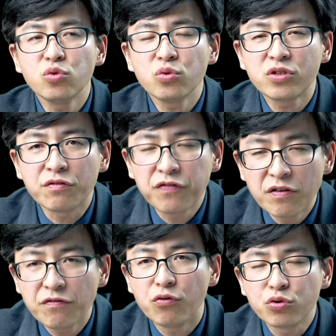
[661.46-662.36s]
如此
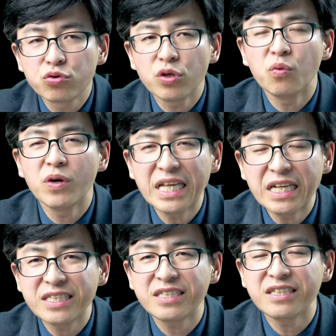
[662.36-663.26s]
吩咐，所以我因
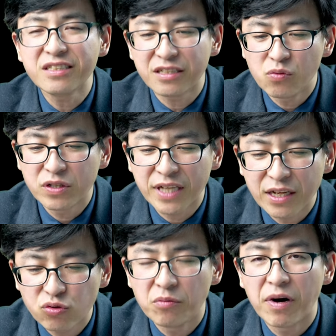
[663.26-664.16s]
着信神我才
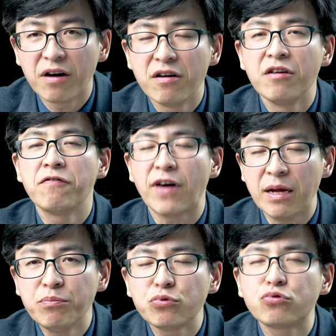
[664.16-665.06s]
做吗？
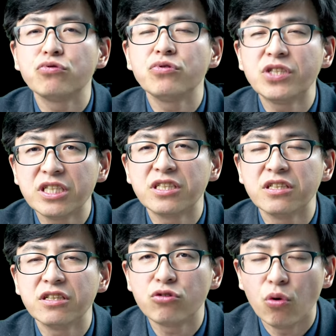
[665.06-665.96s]
凡不出于信心
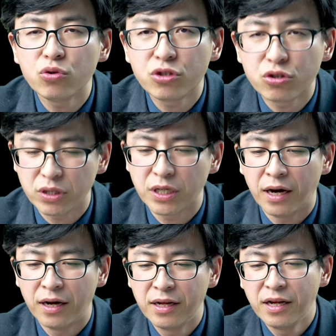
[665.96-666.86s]
的都是罪
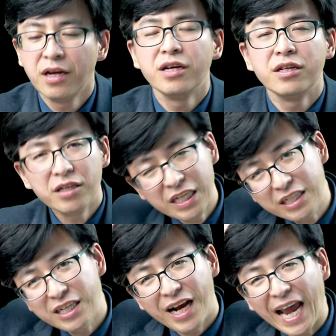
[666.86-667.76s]
哈。那
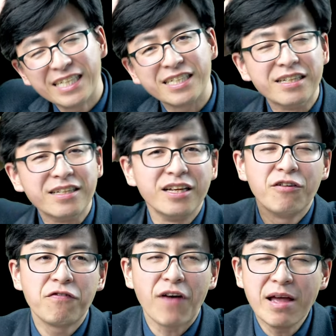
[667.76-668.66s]
因着爱神，
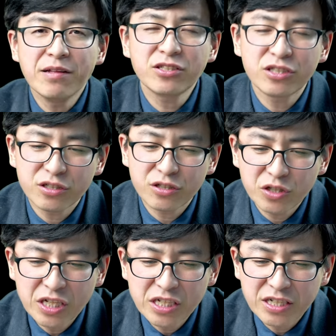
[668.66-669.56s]
凡是
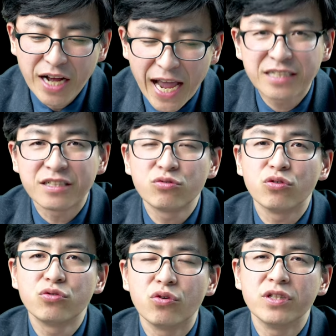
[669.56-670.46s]
因着爱神
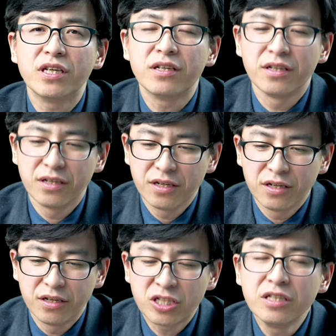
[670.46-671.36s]
所做的，
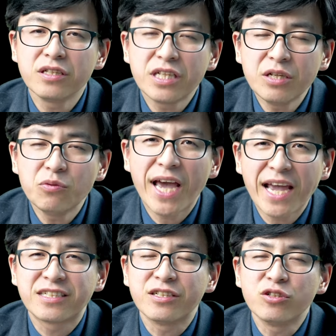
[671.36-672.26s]
神因为
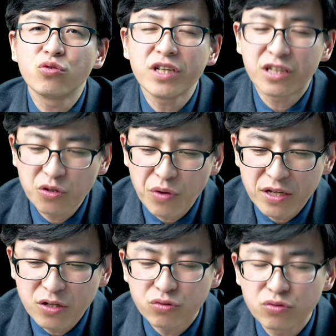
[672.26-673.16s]
爱神，所以他愿
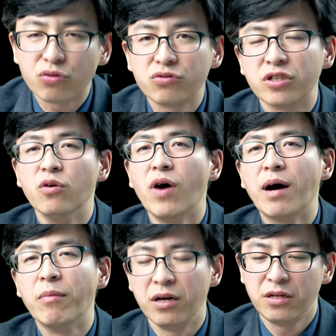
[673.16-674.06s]
意顺从神的
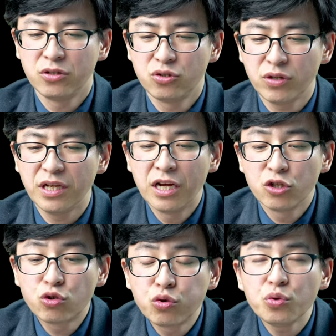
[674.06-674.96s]
话吗？所以
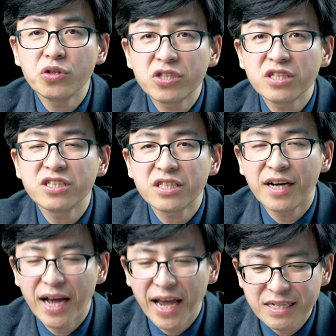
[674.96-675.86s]
出于信心
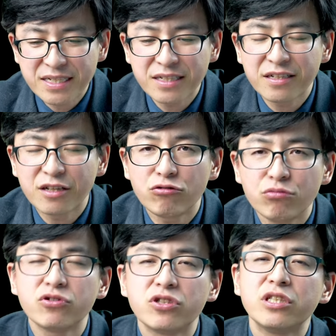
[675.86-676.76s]
和爱心的
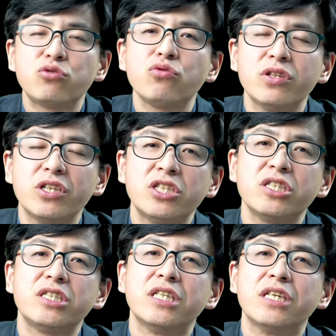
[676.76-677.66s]
动机做的
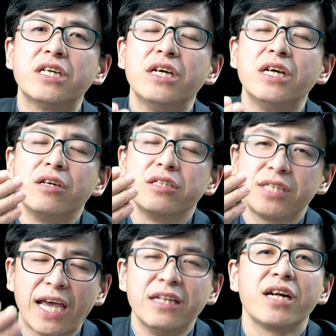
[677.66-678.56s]
事情
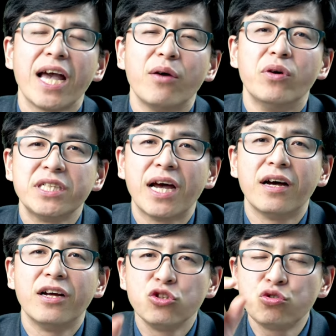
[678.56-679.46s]
才能看为善。
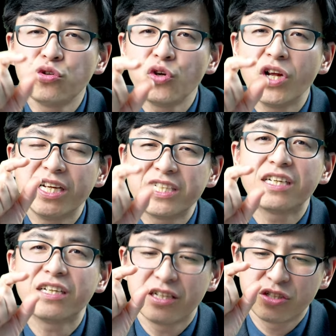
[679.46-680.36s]
缺了这
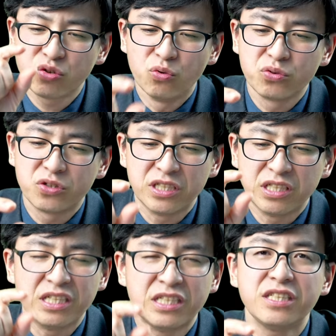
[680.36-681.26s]
个动
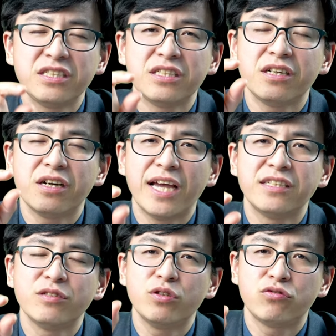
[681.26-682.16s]
机，以信心和爱
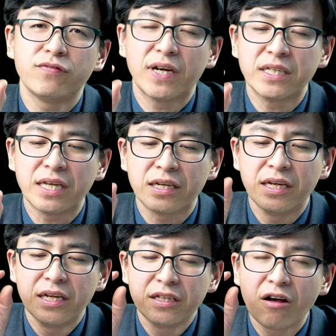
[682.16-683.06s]
心为出发点
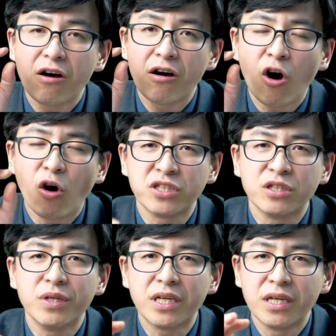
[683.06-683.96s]
的好
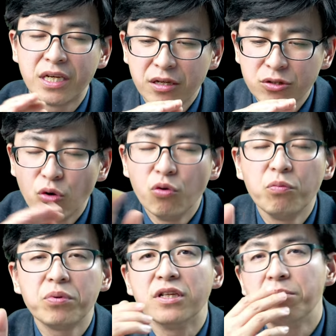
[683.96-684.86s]
行为，都
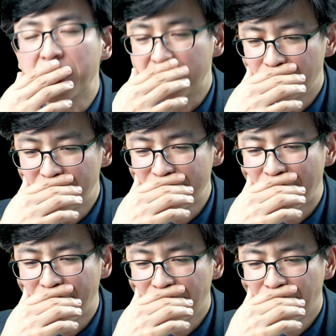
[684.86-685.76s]
不能被称为
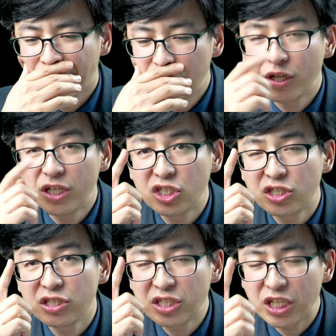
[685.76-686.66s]
善。啊。所以，这
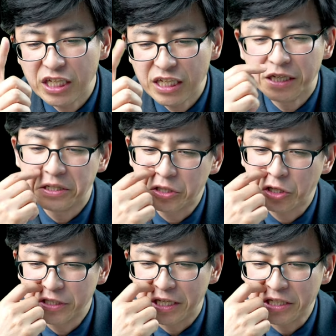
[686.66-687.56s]
是第一个
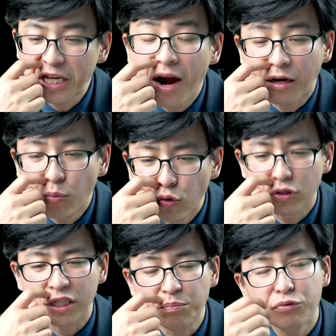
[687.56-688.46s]
条件。第二个
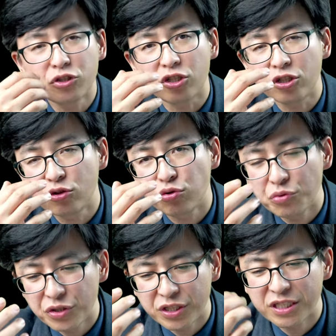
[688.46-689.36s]
目的，不只是
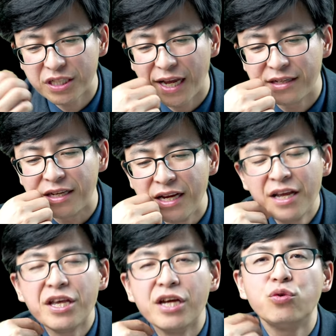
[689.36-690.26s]
出于信心、和爱心，
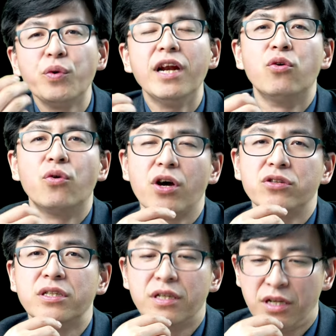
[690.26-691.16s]
也是为了荣耀
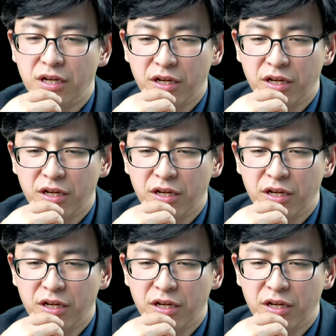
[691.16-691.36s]
神。